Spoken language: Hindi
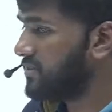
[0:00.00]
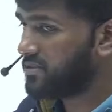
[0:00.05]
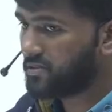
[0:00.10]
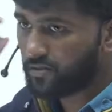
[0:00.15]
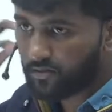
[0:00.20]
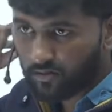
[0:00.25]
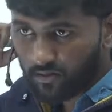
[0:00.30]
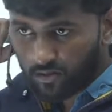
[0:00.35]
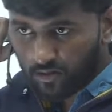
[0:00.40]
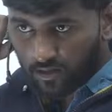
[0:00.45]

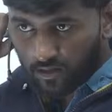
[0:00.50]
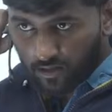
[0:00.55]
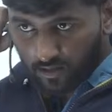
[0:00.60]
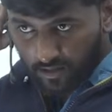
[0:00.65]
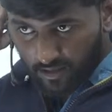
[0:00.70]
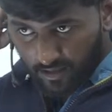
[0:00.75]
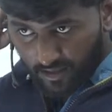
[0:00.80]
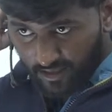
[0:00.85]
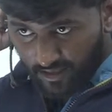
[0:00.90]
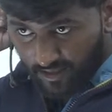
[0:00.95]
इसको
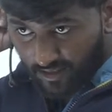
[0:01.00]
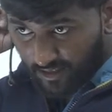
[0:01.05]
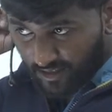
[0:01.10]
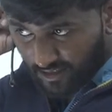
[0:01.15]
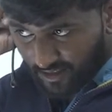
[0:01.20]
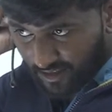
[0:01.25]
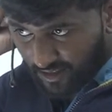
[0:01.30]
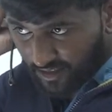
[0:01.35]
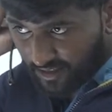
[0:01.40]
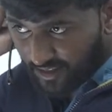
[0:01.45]
ठीक है
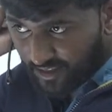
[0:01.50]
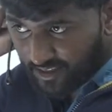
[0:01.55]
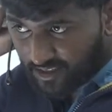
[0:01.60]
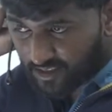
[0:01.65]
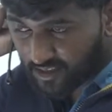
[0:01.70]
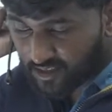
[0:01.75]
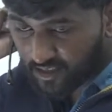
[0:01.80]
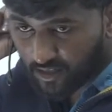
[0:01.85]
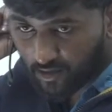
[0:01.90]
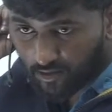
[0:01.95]
हाँ
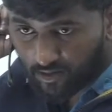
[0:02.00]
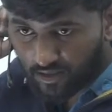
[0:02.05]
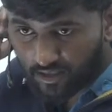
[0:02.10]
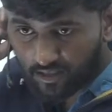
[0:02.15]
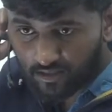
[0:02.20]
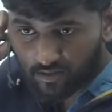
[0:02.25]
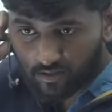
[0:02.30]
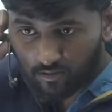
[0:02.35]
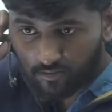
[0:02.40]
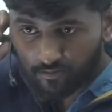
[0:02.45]
कंटेजियस क्या होती है
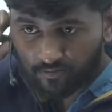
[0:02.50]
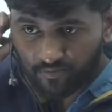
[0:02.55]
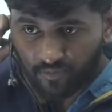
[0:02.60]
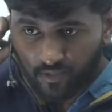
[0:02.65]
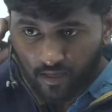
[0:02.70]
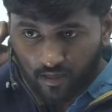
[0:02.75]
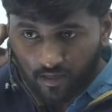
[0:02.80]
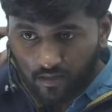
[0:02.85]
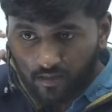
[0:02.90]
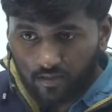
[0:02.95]
जो
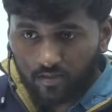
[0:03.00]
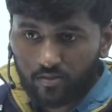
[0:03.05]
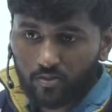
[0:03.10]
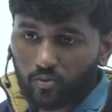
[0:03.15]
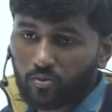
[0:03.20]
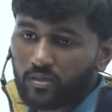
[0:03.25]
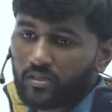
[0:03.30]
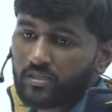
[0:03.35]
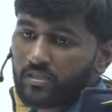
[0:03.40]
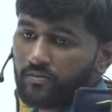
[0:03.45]

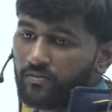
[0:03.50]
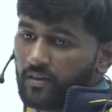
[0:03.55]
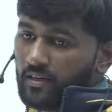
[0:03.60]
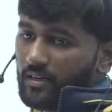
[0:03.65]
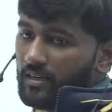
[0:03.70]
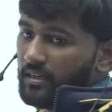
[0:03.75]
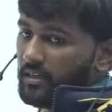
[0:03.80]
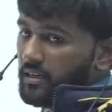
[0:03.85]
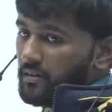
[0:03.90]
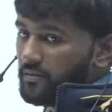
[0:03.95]
छूने से
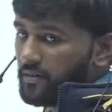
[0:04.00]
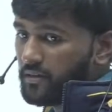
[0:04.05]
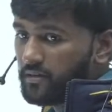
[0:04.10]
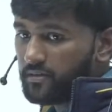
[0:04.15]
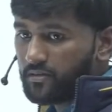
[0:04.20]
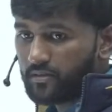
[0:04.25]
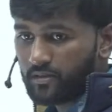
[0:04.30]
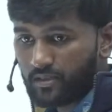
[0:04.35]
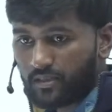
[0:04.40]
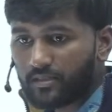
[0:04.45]
फैले या फिर
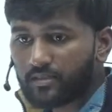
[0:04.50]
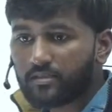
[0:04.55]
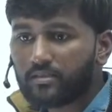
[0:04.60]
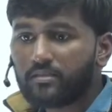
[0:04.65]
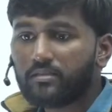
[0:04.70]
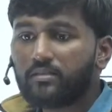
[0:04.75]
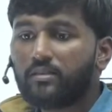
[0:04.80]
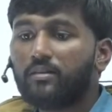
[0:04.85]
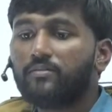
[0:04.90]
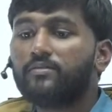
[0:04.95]
तेज
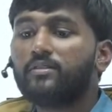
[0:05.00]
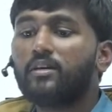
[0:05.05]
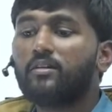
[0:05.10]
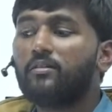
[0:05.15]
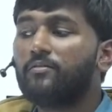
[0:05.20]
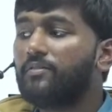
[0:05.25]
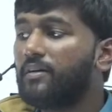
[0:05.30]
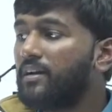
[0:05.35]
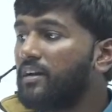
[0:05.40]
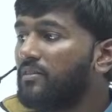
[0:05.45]
रफ्तार में
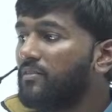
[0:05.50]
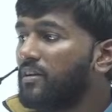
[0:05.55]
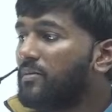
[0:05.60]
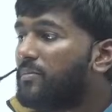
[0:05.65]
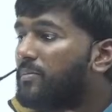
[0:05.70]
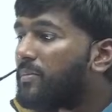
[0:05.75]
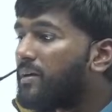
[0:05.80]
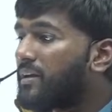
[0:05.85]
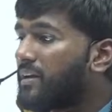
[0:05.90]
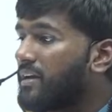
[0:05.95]
फैलने वाली
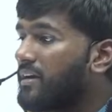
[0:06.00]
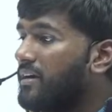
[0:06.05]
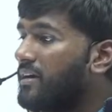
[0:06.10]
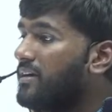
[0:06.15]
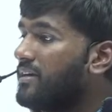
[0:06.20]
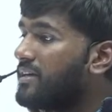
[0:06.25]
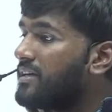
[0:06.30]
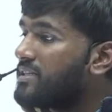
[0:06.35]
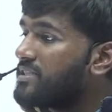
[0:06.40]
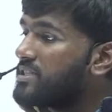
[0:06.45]
बीमारियाँ
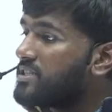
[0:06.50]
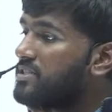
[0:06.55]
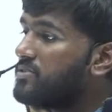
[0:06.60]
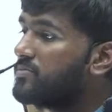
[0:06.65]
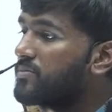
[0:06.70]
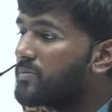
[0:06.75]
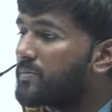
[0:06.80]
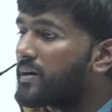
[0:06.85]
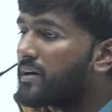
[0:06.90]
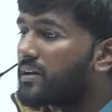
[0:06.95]
कंटेजियस जो
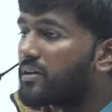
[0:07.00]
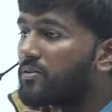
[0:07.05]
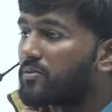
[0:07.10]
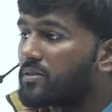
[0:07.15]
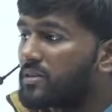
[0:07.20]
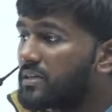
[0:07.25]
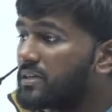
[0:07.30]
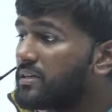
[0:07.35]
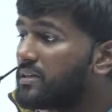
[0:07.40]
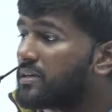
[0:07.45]
बीमारियाँ
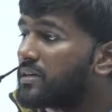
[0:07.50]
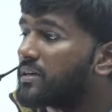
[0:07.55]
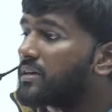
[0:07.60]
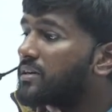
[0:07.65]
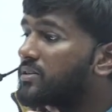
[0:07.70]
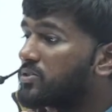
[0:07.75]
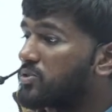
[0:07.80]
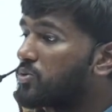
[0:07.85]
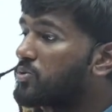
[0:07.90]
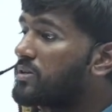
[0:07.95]
होती हैं
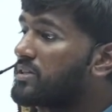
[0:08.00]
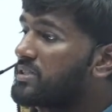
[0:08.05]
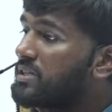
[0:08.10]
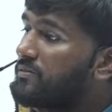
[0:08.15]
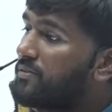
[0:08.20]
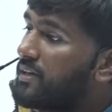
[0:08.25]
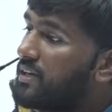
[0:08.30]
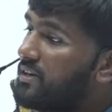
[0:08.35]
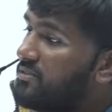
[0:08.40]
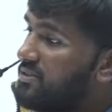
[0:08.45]
छूने से
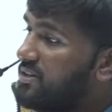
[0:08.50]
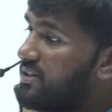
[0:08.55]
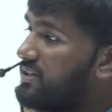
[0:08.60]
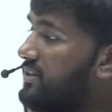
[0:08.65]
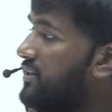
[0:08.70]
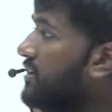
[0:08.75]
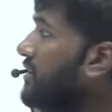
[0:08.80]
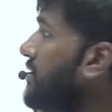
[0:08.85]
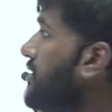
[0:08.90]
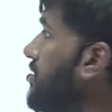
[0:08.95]
फैलने वाली
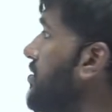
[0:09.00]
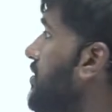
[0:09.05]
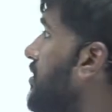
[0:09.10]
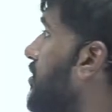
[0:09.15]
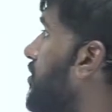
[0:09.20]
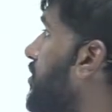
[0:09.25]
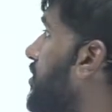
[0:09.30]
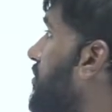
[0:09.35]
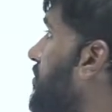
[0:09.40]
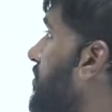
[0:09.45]

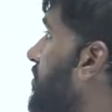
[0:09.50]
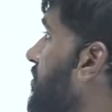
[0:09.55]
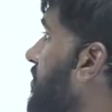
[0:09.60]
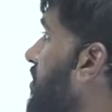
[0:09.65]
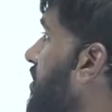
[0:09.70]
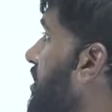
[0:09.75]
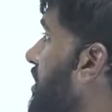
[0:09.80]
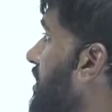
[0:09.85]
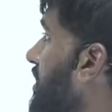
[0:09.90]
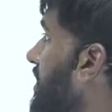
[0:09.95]
और
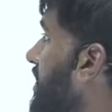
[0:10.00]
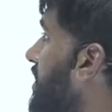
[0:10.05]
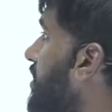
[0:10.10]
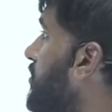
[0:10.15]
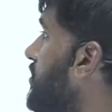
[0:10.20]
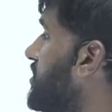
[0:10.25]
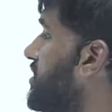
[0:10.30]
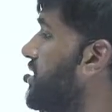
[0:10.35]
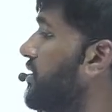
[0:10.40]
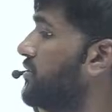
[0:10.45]

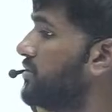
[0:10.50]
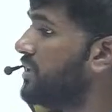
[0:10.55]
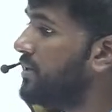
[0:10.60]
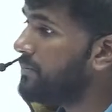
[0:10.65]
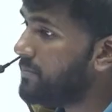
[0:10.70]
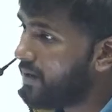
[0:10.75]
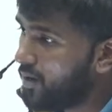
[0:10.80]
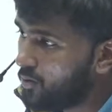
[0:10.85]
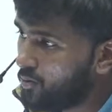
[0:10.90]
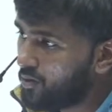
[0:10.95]
कंटिगुअस क्या होता है
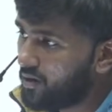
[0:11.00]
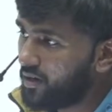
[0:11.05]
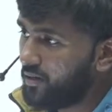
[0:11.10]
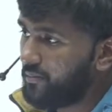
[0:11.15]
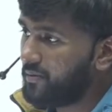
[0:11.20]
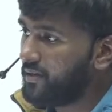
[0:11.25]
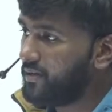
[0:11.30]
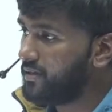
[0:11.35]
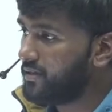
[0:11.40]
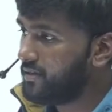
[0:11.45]
बाउंड्री
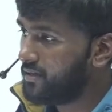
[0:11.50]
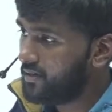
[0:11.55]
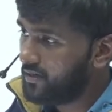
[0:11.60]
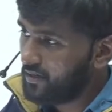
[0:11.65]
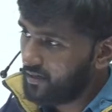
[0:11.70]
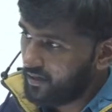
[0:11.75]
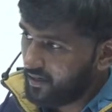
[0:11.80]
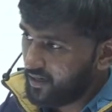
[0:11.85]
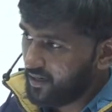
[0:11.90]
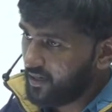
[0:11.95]
पे
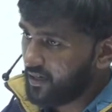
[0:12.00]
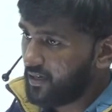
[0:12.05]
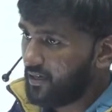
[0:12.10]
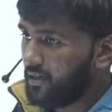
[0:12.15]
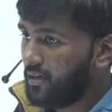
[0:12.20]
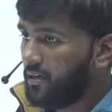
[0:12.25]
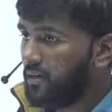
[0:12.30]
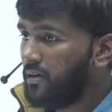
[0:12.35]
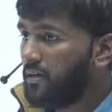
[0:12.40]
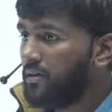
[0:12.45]
ठीक है
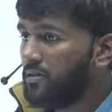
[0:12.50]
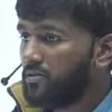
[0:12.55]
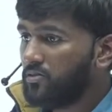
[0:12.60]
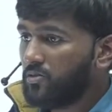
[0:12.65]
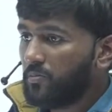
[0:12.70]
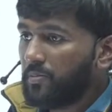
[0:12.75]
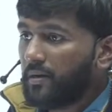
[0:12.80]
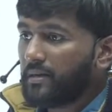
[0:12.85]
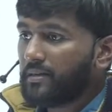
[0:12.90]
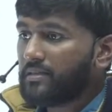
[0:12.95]
जो
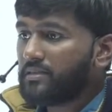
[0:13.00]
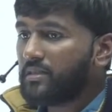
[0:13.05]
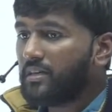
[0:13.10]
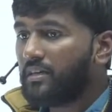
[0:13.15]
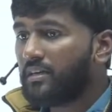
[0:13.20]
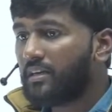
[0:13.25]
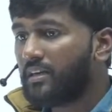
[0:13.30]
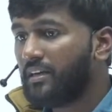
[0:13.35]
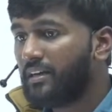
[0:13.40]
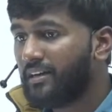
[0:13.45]

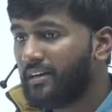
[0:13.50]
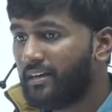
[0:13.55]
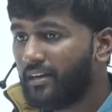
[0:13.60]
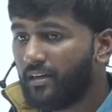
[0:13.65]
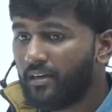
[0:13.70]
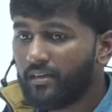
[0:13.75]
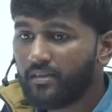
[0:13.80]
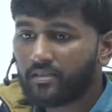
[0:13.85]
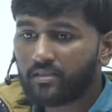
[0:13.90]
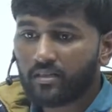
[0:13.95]
पाकिस्तान क्या है
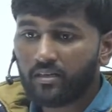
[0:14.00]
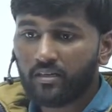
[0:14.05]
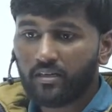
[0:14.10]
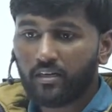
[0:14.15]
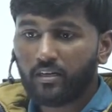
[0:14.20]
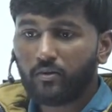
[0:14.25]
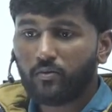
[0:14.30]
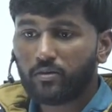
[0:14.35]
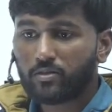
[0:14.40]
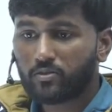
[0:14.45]
इज
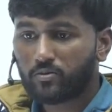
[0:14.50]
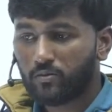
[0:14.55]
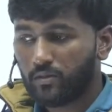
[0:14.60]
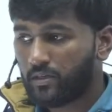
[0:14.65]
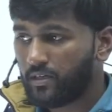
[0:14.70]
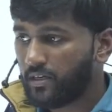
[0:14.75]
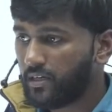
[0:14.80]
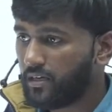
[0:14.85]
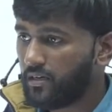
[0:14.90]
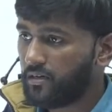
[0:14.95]
कंटिगुअस टू
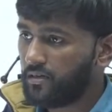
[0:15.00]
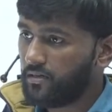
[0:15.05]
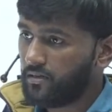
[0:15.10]
इंडिया